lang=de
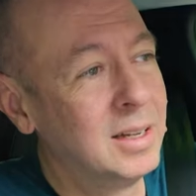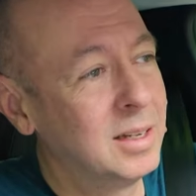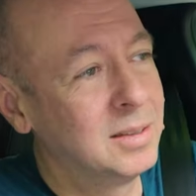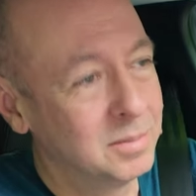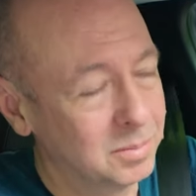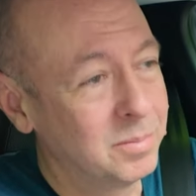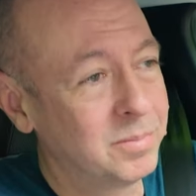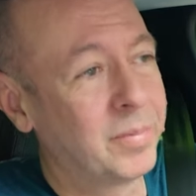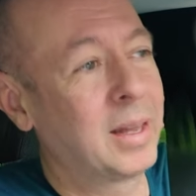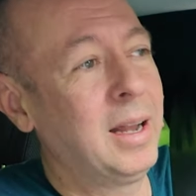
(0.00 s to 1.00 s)
Äh,
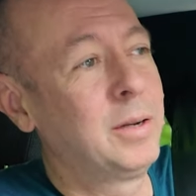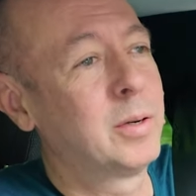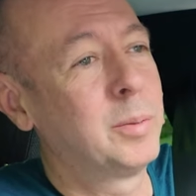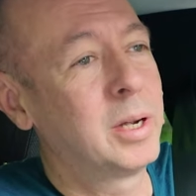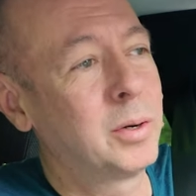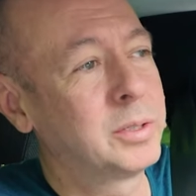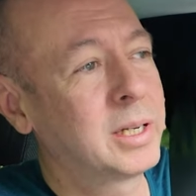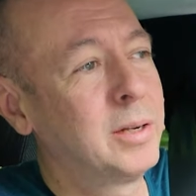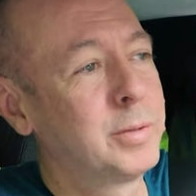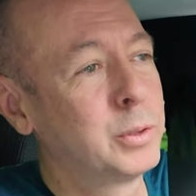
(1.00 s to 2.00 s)
einfach einmal
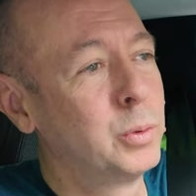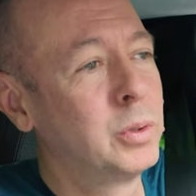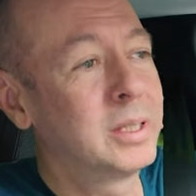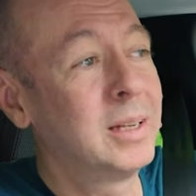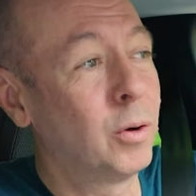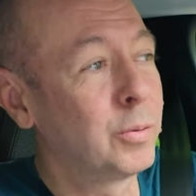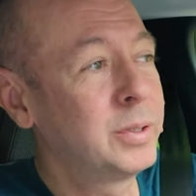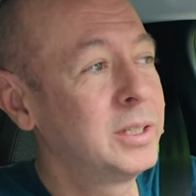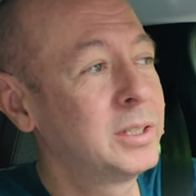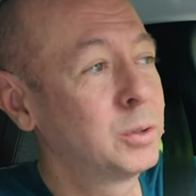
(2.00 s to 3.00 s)
rausgehen, versuchen, denn
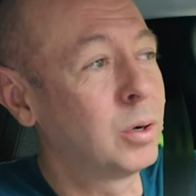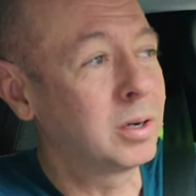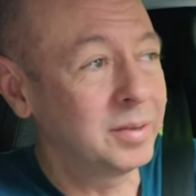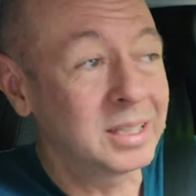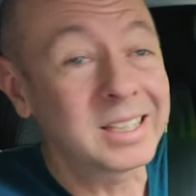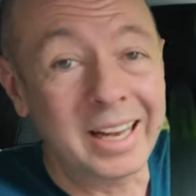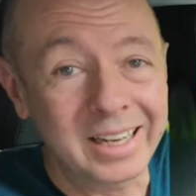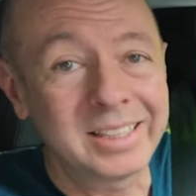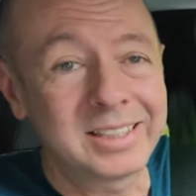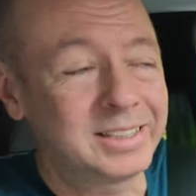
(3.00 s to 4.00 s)
oft ist es so, auch wenn das
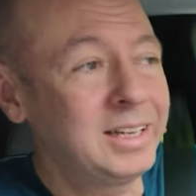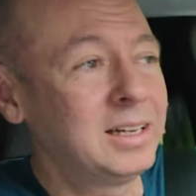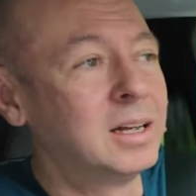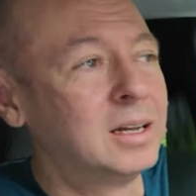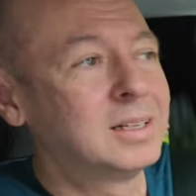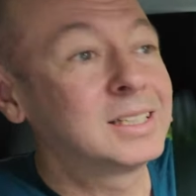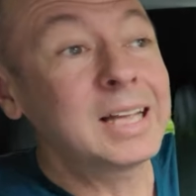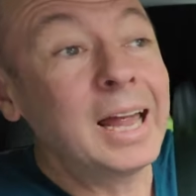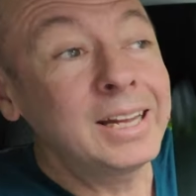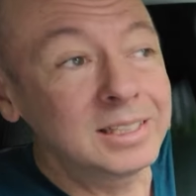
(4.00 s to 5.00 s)
eigene Ziel,
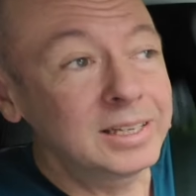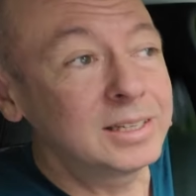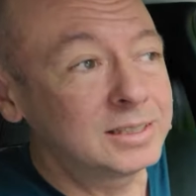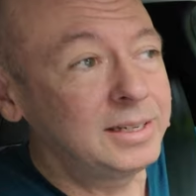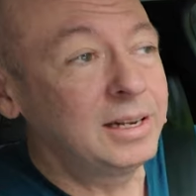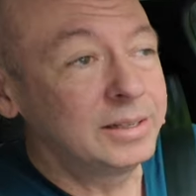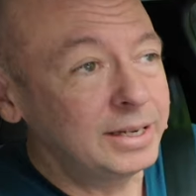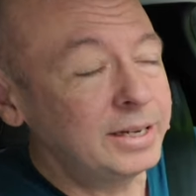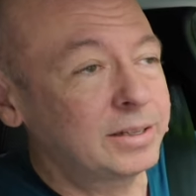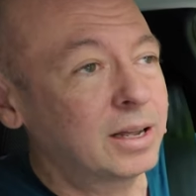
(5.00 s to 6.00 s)
das eigentliche Ziel
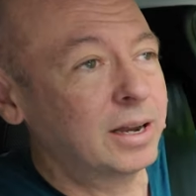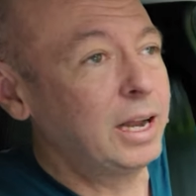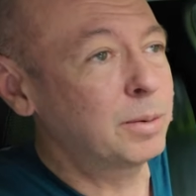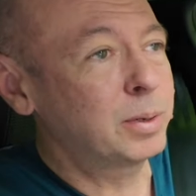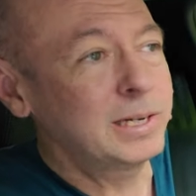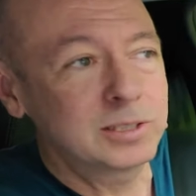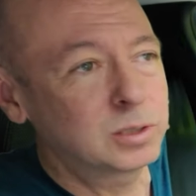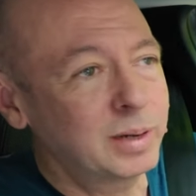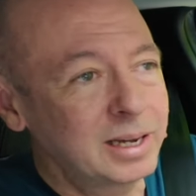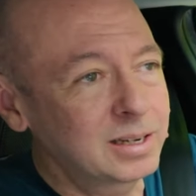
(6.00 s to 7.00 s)
nicht erreichbar ist,
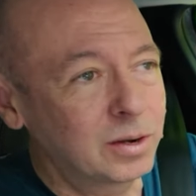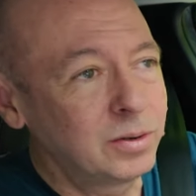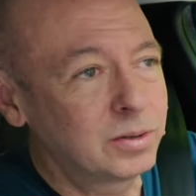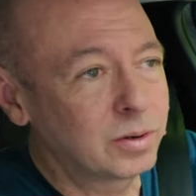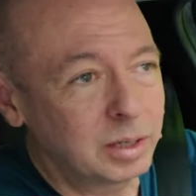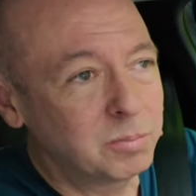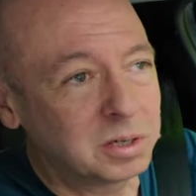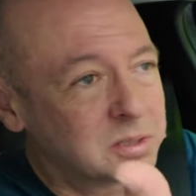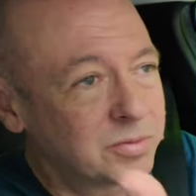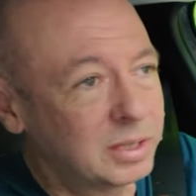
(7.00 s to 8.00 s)
aus welchen Gründen auch
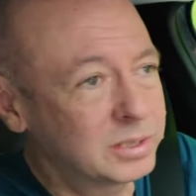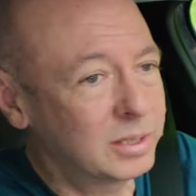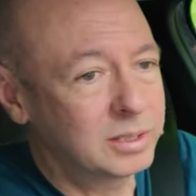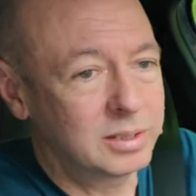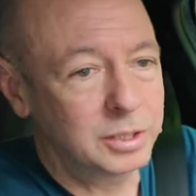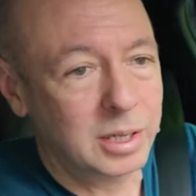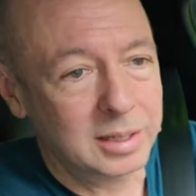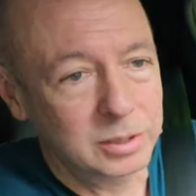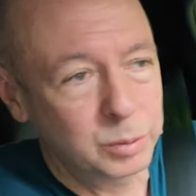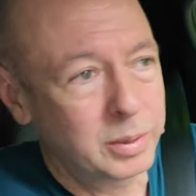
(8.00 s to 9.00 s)
immer, also falls da jetzt eine
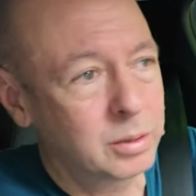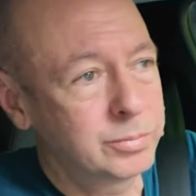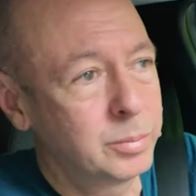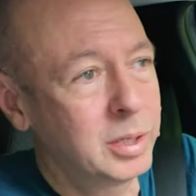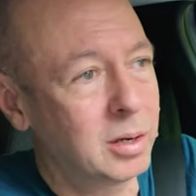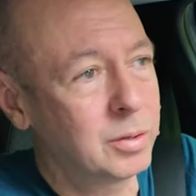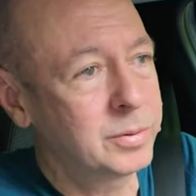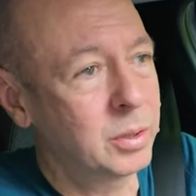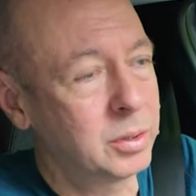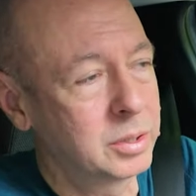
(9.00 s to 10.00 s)
Straßensperrung für mich
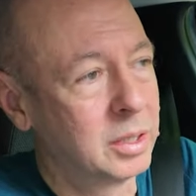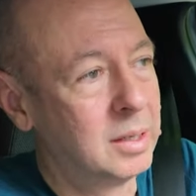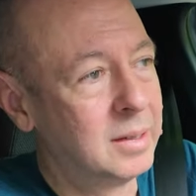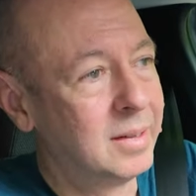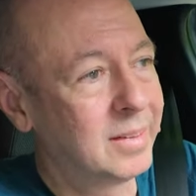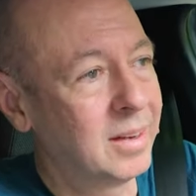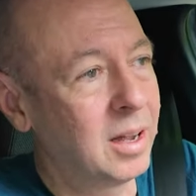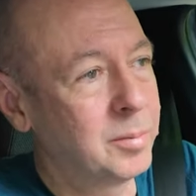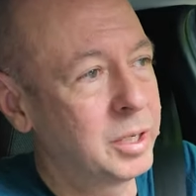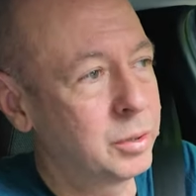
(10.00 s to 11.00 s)
auftaucht, dann
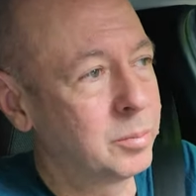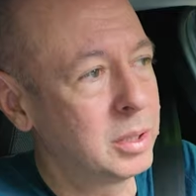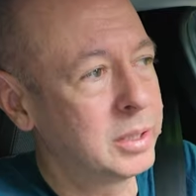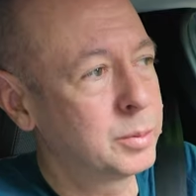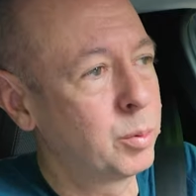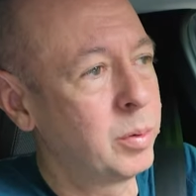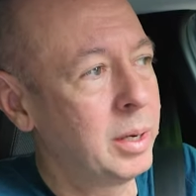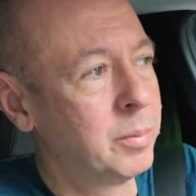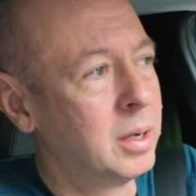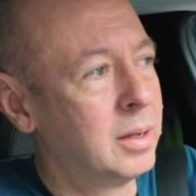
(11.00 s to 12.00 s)
habe ich schon mal das
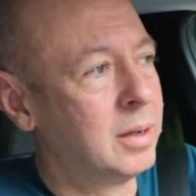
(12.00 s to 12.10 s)
Problem.